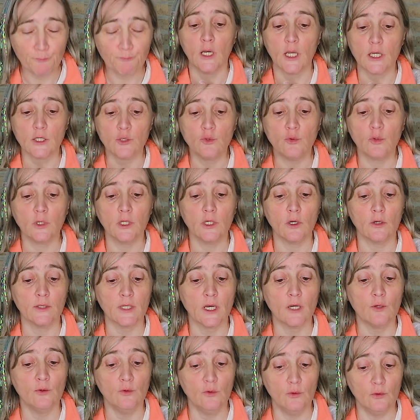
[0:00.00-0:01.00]
La souris en
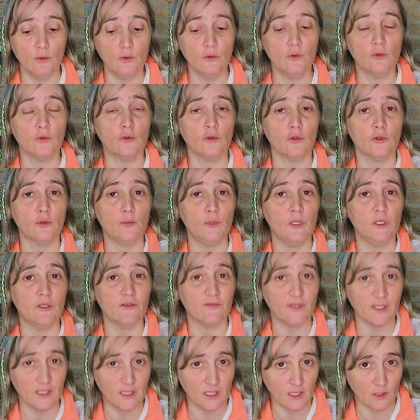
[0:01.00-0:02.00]
a une d'une autonomie de
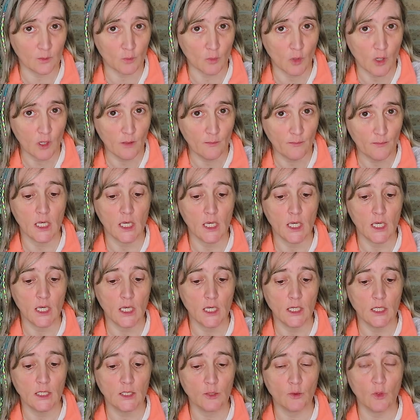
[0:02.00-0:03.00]
24 mois et
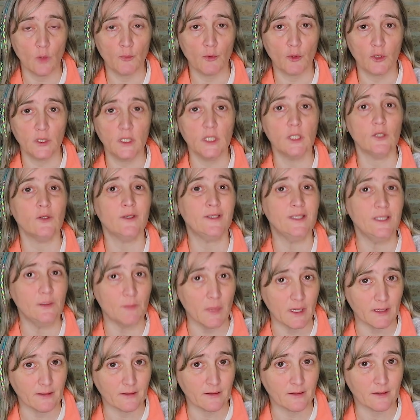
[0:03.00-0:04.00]
ils sont à portée de 10
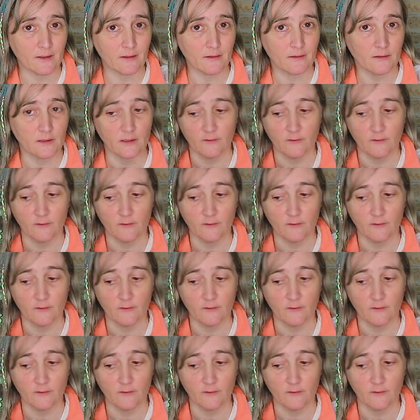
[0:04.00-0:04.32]
mètres.